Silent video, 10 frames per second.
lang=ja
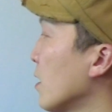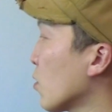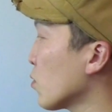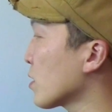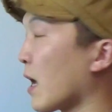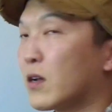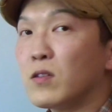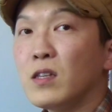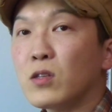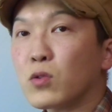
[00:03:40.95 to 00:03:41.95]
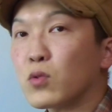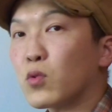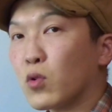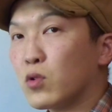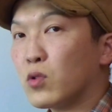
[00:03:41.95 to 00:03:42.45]
この
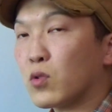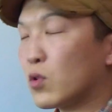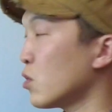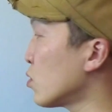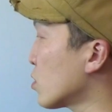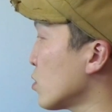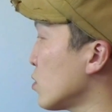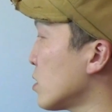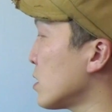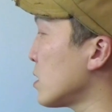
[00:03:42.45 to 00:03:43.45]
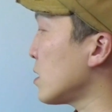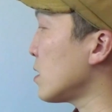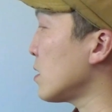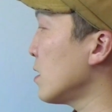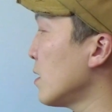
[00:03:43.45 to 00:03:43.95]
126という数
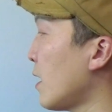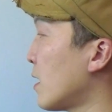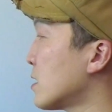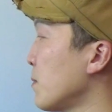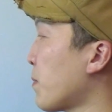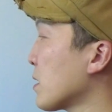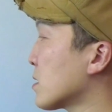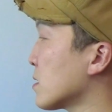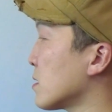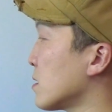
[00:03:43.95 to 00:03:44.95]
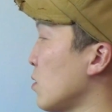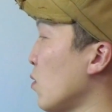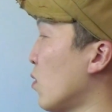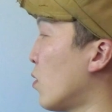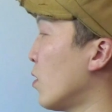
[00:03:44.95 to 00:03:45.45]
字、心拍数
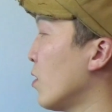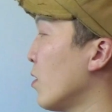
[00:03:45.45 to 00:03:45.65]
を